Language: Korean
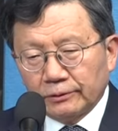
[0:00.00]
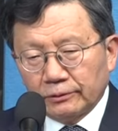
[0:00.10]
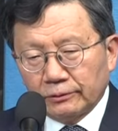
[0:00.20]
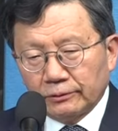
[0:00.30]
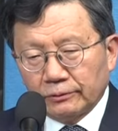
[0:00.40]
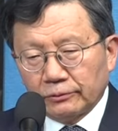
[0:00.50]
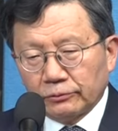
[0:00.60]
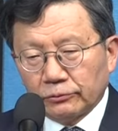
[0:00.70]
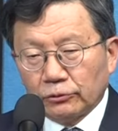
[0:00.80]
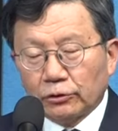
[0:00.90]

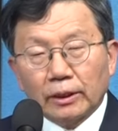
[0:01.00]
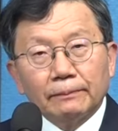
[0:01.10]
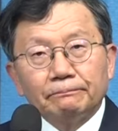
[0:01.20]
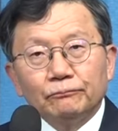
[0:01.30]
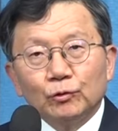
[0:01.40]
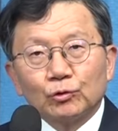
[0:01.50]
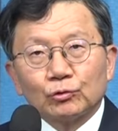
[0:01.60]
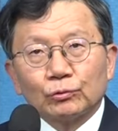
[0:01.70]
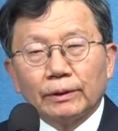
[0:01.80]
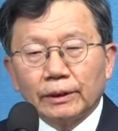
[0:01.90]
어,
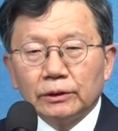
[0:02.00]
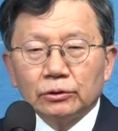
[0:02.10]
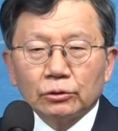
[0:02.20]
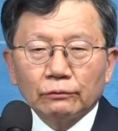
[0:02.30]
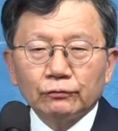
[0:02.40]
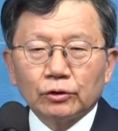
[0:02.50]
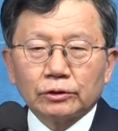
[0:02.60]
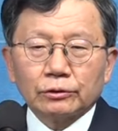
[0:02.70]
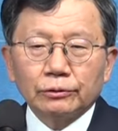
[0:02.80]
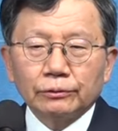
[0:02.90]
연합뉴스와의
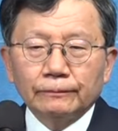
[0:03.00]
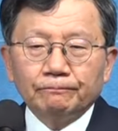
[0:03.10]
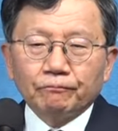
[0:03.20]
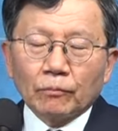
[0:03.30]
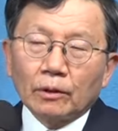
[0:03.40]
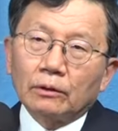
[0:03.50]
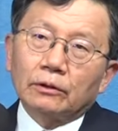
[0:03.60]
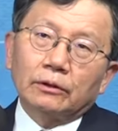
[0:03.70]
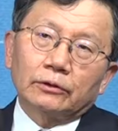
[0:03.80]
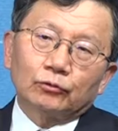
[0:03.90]
인터뷰에서
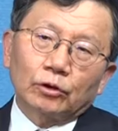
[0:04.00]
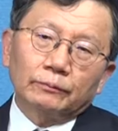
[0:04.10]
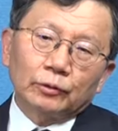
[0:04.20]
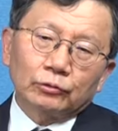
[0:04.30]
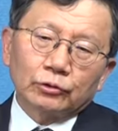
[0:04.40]
어, 주한미군